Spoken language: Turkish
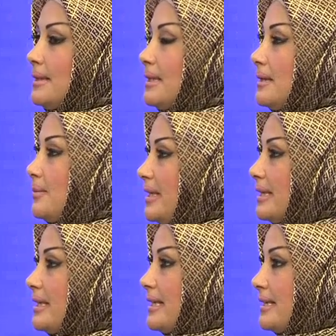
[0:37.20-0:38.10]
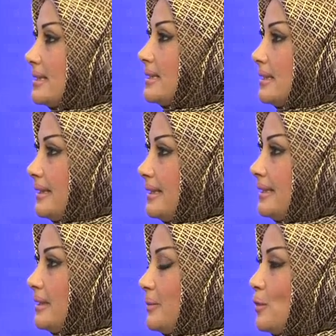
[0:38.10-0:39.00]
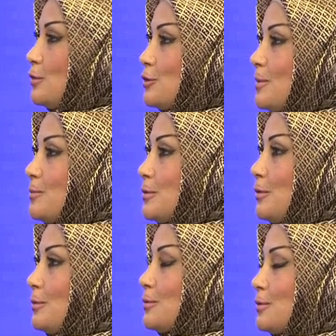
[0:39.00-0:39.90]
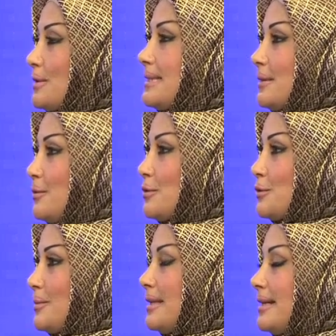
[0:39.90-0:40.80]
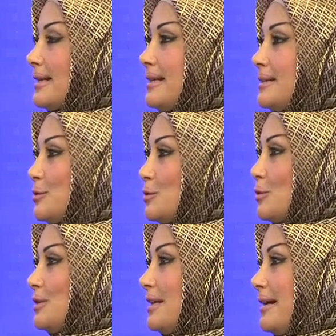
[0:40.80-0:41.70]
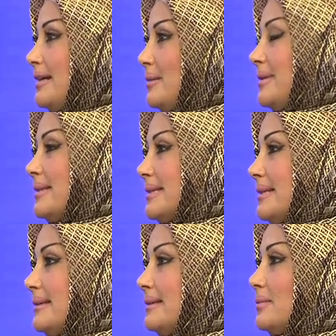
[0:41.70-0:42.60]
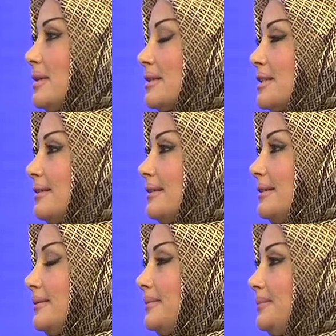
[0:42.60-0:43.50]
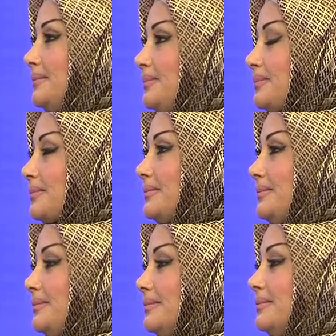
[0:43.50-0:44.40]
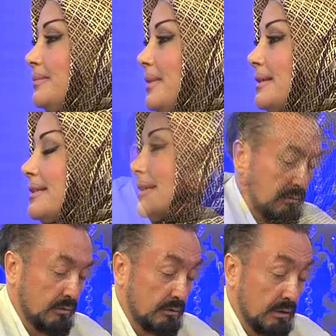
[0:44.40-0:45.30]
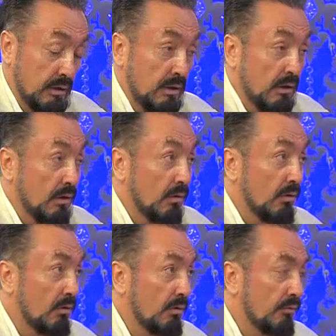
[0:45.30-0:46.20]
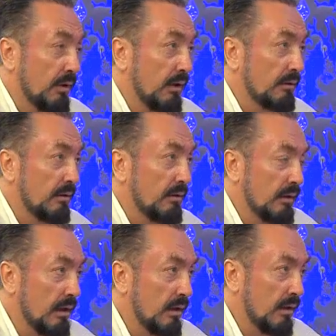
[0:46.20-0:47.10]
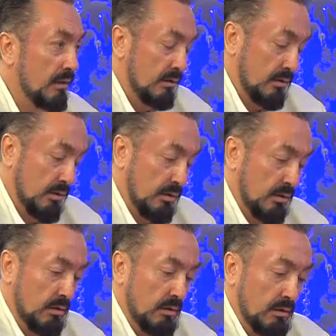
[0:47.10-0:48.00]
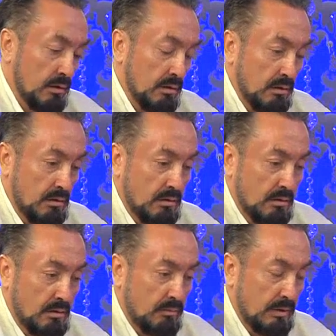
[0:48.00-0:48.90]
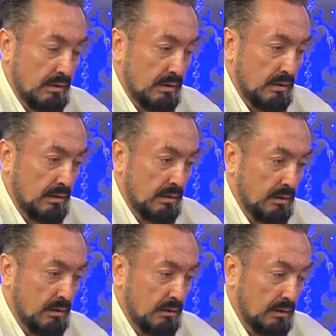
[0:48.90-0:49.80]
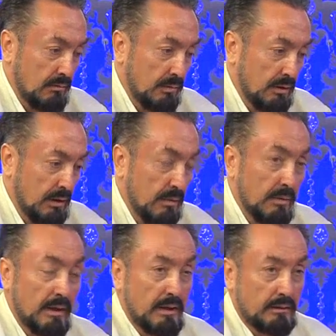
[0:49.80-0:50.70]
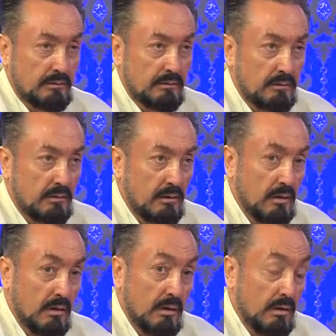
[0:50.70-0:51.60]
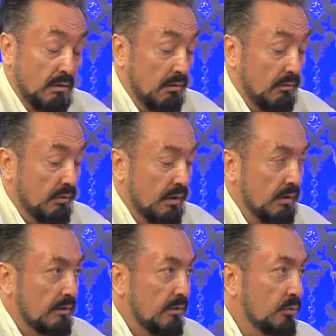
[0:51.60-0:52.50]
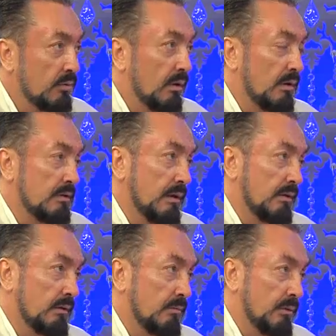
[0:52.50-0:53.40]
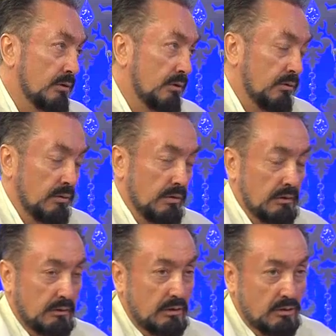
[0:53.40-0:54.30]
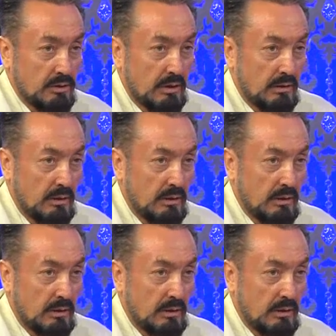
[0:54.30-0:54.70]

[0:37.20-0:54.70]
Ee, bir iki kez yine görüşmemiz olmuştu kısa görüşmeler. Kendisi çok değerli bir insan maşallah. Canımız hocamız o, canımız canımız. Oğlu Fatih de e, bize Allah'tan bir emanet. Evet maşallah. Fatih'i mutlaka saadetin başında göreceğiz inşallah.